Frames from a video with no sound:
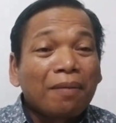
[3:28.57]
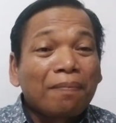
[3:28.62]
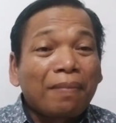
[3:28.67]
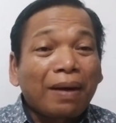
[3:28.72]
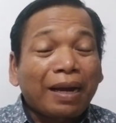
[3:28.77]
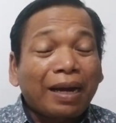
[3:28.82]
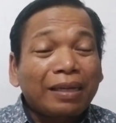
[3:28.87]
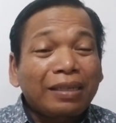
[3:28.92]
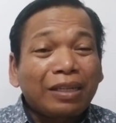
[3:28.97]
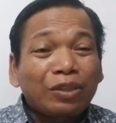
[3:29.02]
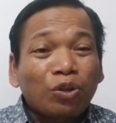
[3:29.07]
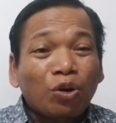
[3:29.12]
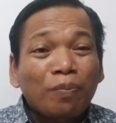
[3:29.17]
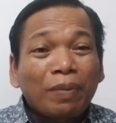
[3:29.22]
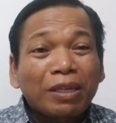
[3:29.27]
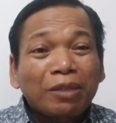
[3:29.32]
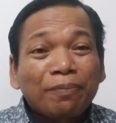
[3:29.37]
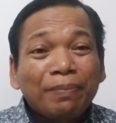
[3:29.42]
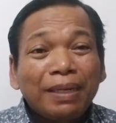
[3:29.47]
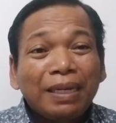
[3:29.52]
Makanya
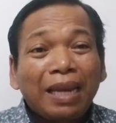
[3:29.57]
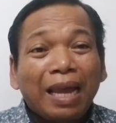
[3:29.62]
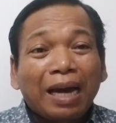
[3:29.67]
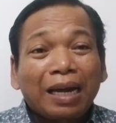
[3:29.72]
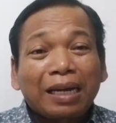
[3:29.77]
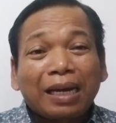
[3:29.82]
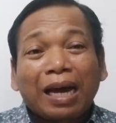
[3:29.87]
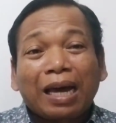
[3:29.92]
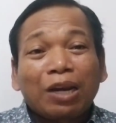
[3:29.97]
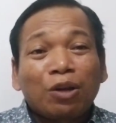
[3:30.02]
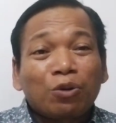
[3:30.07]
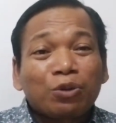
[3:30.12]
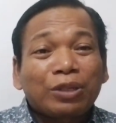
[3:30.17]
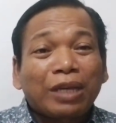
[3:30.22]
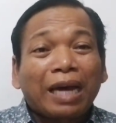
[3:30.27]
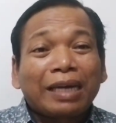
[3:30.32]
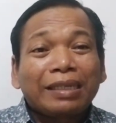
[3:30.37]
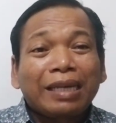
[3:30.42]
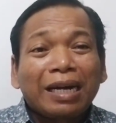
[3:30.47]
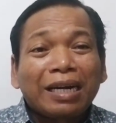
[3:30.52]
Thomas bilang kalau
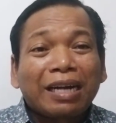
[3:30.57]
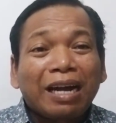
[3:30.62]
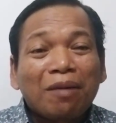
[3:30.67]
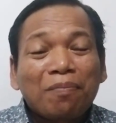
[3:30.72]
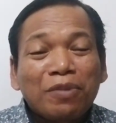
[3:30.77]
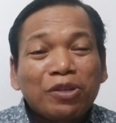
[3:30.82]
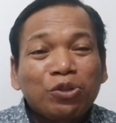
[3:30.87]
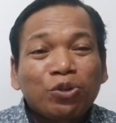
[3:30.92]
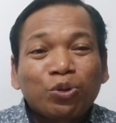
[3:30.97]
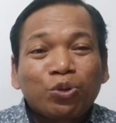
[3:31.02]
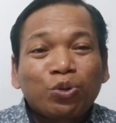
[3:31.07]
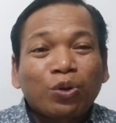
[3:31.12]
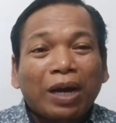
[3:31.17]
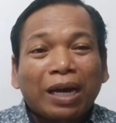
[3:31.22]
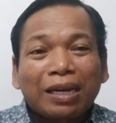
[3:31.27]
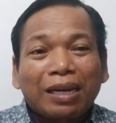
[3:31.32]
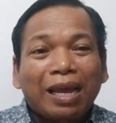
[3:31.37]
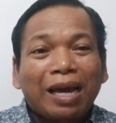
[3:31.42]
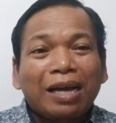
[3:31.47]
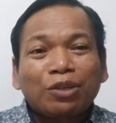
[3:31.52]
saya nggak
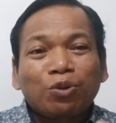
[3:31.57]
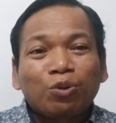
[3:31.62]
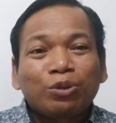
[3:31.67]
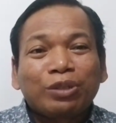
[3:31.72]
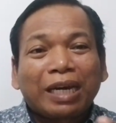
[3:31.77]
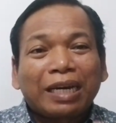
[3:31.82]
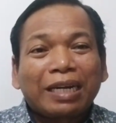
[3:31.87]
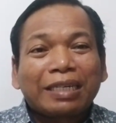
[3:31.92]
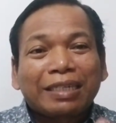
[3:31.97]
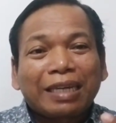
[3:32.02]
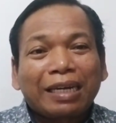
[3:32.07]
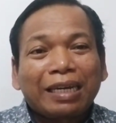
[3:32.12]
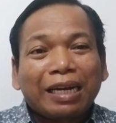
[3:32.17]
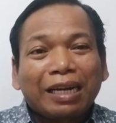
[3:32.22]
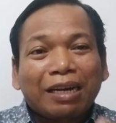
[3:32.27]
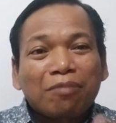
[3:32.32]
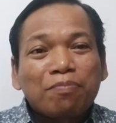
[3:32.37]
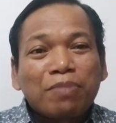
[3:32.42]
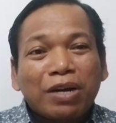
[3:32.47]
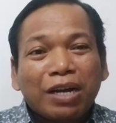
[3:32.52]
mencucukkan langsung jari
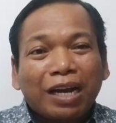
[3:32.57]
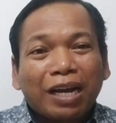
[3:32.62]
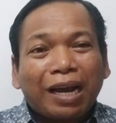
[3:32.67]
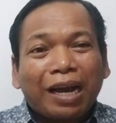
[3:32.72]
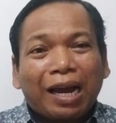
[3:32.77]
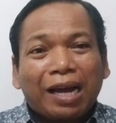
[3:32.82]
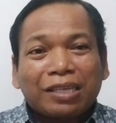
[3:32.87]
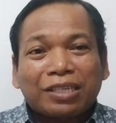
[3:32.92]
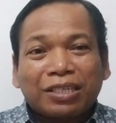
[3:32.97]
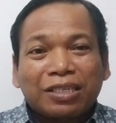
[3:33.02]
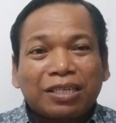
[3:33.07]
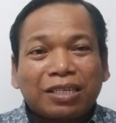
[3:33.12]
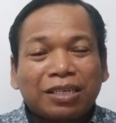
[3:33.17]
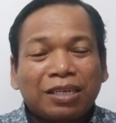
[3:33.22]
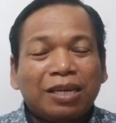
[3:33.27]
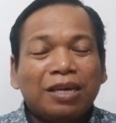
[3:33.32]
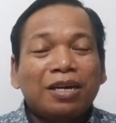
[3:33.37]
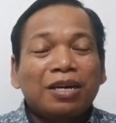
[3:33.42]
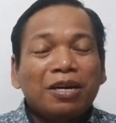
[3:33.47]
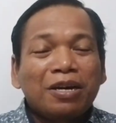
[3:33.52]
saya ke bekas
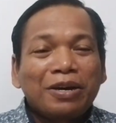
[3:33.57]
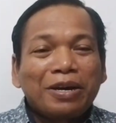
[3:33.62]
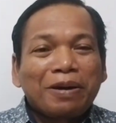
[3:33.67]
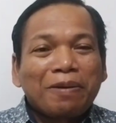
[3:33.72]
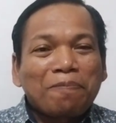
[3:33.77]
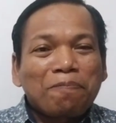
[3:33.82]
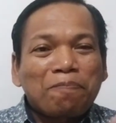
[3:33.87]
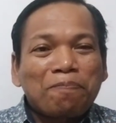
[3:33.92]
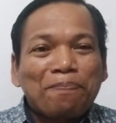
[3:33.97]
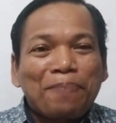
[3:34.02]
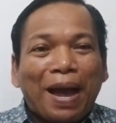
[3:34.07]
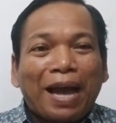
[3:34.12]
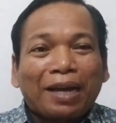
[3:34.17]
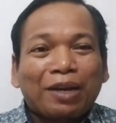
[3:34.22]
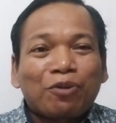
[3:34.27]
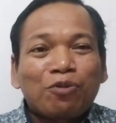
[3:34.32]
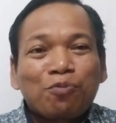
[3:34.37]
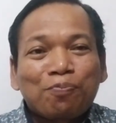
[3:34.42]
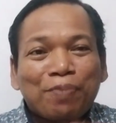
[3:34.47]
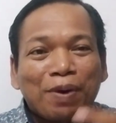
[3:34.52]

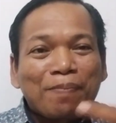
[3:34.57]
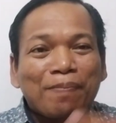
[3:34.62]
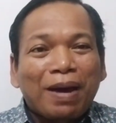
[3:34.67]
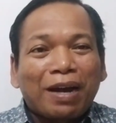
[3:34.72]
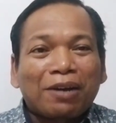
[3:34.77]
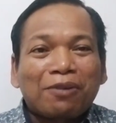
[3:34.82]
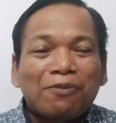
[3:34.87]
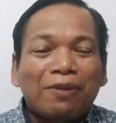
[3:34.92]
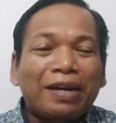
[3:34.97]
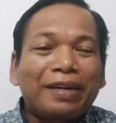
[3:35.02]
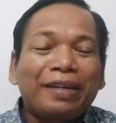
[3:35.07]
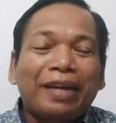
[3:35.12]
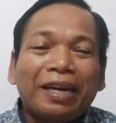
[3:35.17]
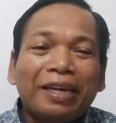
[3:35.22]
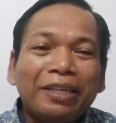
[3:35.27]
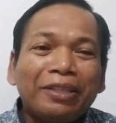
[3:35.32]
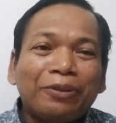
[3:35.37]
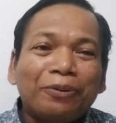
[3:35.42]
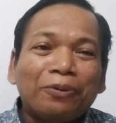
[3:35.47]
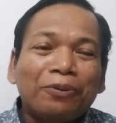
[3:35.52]
paku pemakuannya
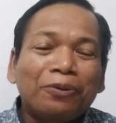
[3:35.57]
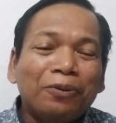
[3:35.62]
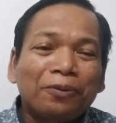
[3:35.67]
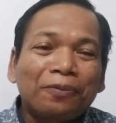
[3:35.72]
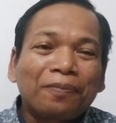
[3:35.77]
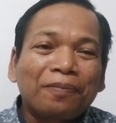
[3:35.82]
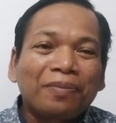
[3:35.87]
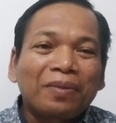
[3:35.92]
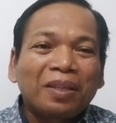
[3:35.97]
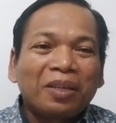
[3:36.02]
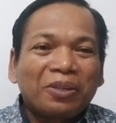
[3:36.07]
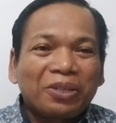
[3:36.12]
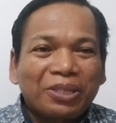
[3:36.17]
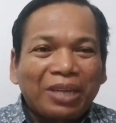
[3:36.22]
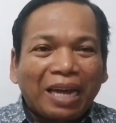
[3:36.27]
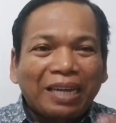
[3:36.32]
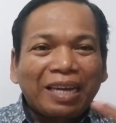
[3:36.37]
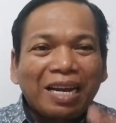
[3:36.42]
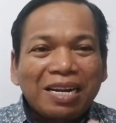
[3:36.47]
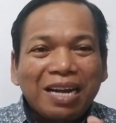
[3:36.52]
itu,
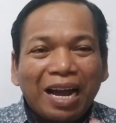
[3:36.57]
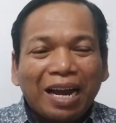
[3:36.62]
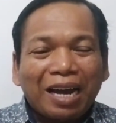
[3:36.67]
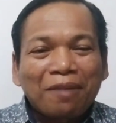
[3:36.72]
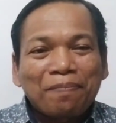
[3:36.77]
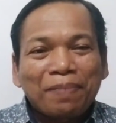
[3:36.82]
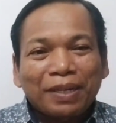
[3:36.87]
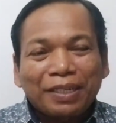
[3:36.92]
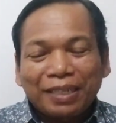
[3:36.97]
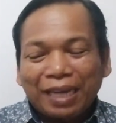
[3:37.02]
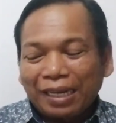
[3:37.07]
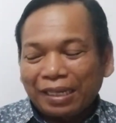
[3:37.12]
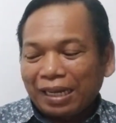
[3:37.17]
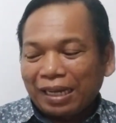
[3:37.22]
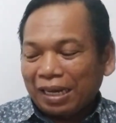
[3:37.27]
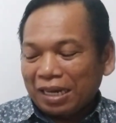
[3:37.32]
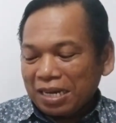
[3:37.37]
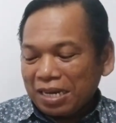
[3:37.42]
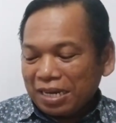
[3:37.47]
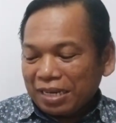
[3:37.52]
saya nggak akan percaya.